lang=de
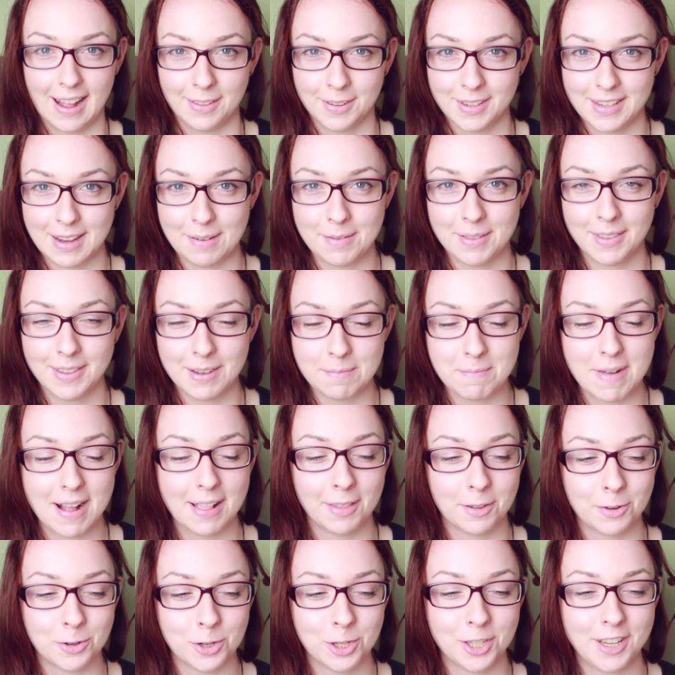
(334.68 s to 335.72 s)
Also ich habe jetzt hier
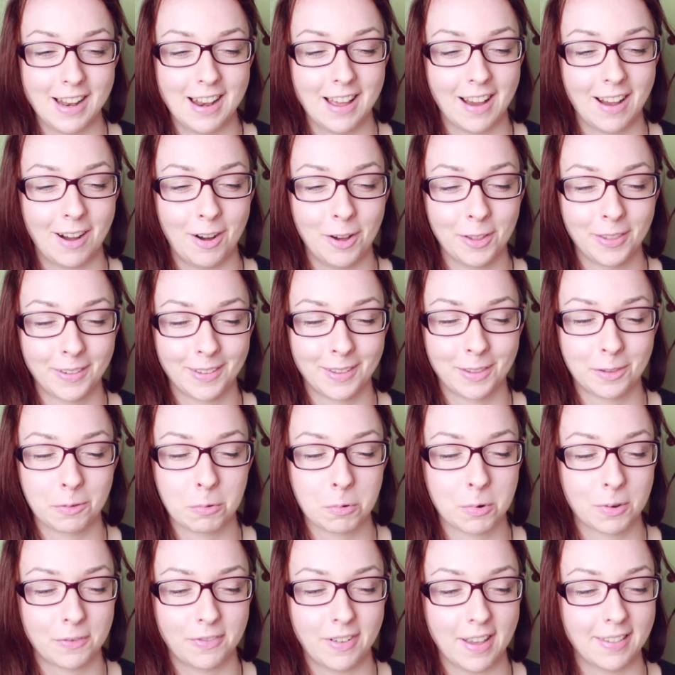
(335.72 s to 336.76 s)
mal so eine Stelle
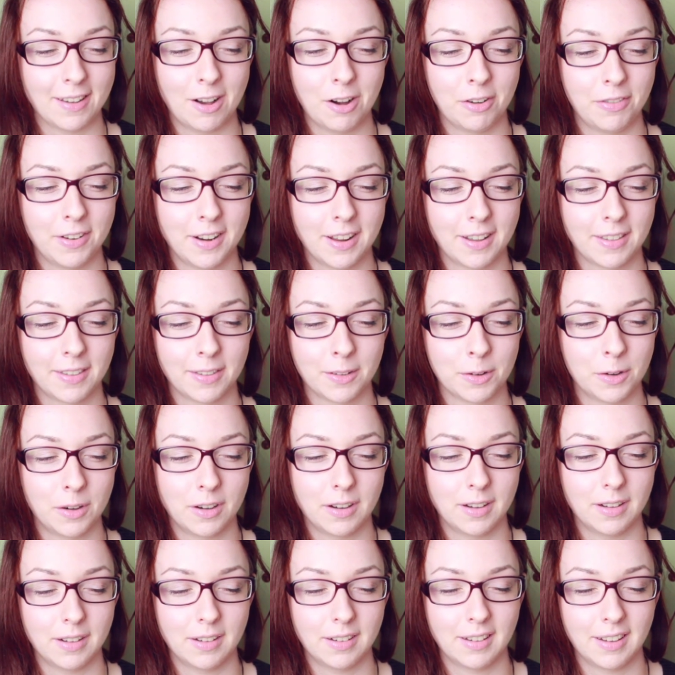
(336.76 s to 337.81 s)
rausgesucht, was auch wieder
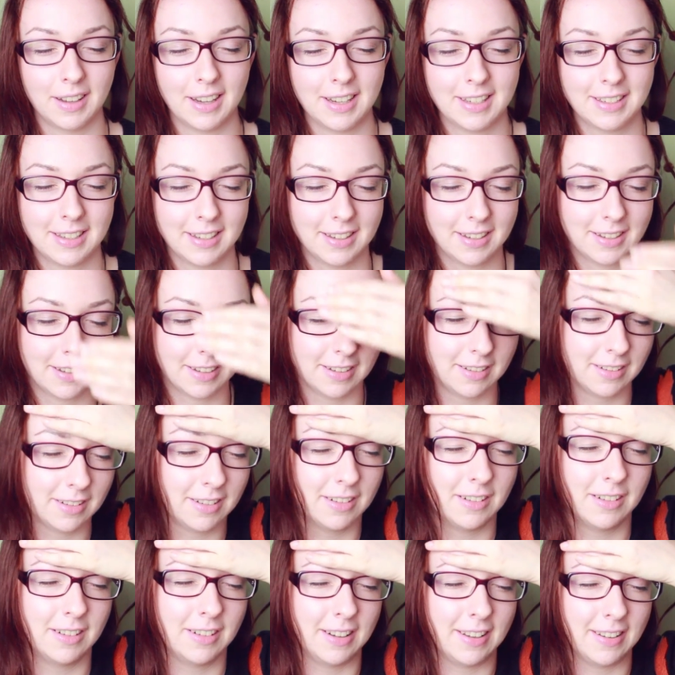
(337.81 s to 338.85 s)
so richtig
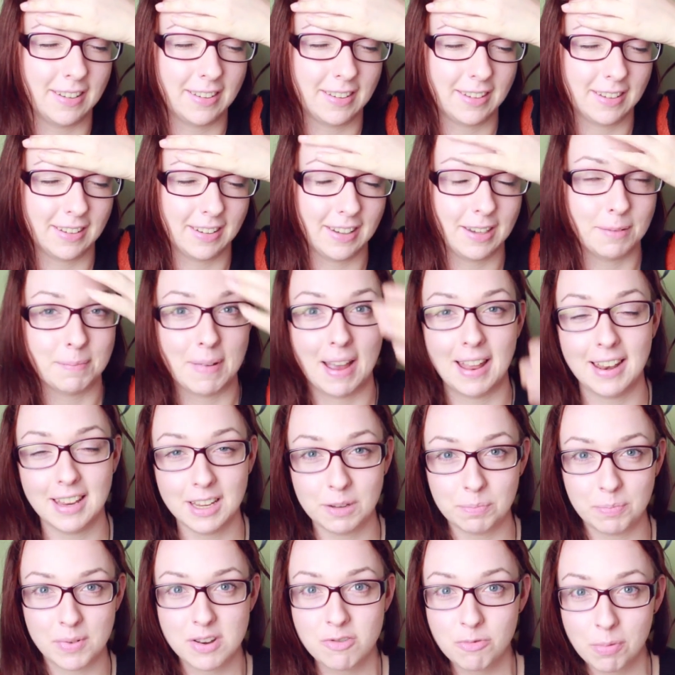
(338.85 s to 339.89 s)
oh, ist. Ich meine,
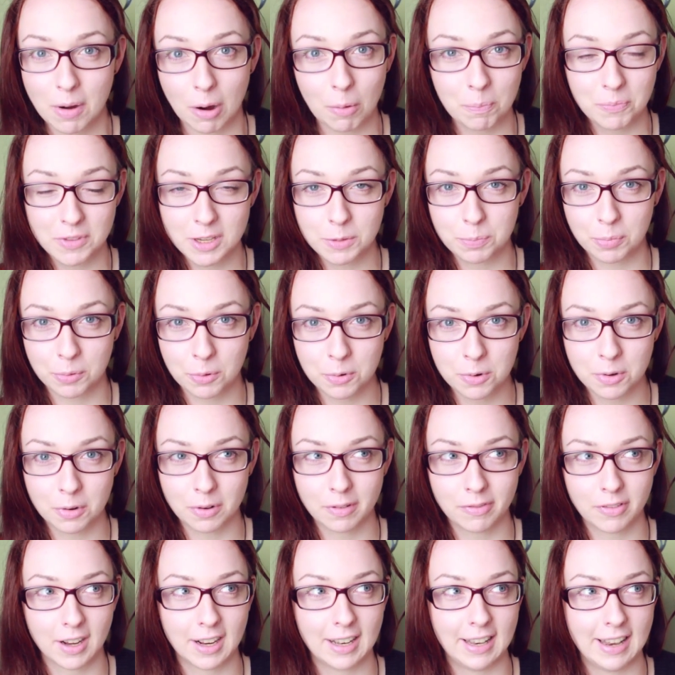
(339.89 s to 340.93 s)
ich bin überhaupt nicht brüde
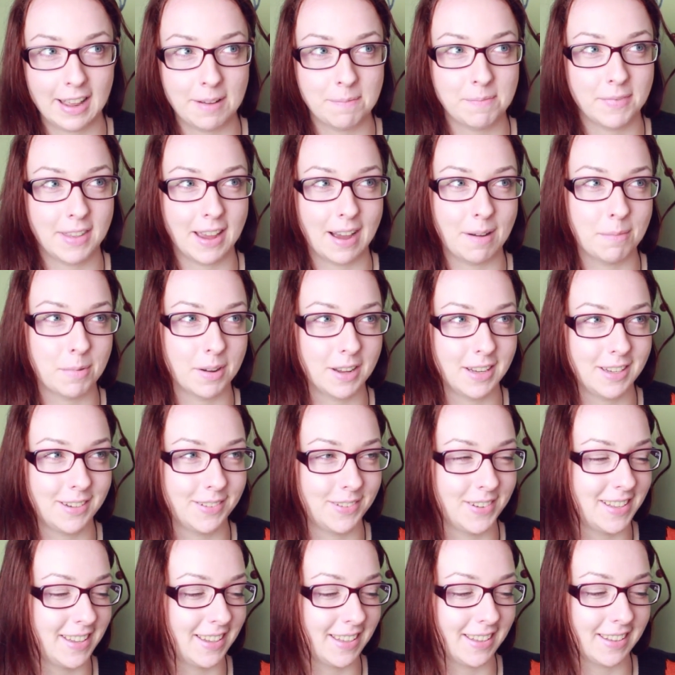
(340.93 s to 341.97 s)
und verklemmt, aber ich
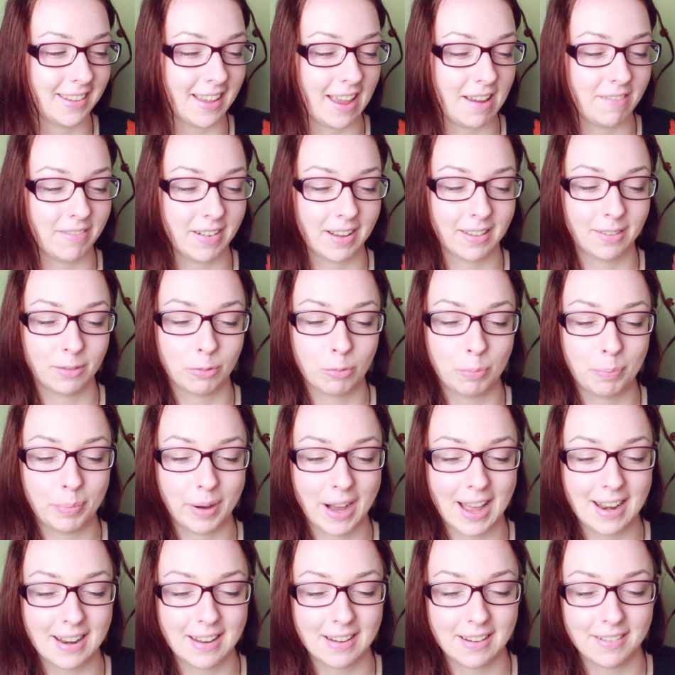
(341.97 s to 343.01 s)
finde, das ist einfach so
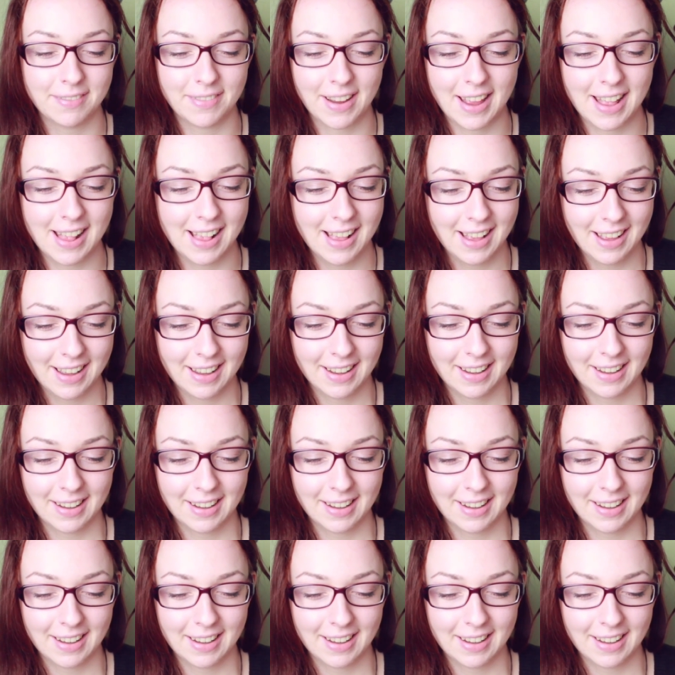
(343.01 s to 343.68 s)
Panne, weil